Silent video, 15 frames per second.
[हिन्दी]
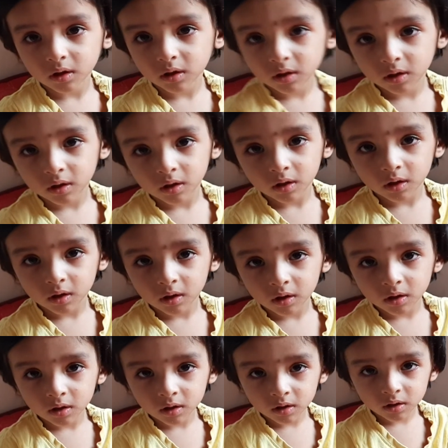आंखें
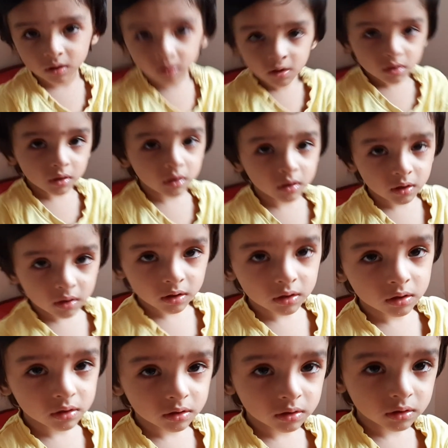भी रो रो के
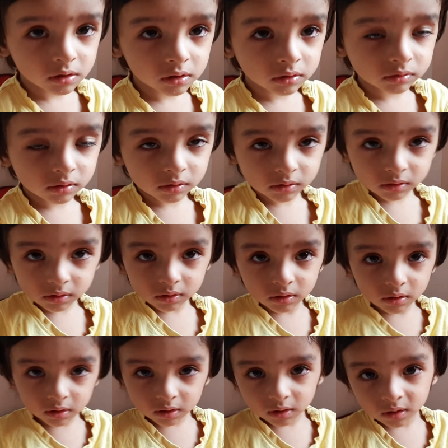रेड हो गई है इसकी
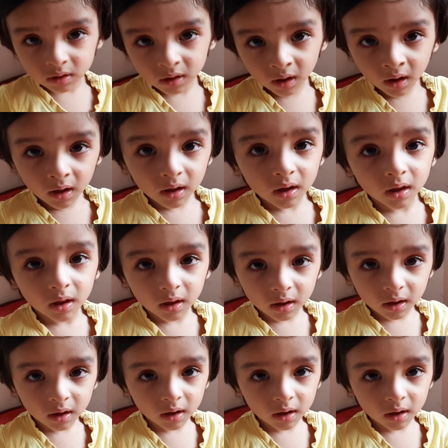एक ही किनारे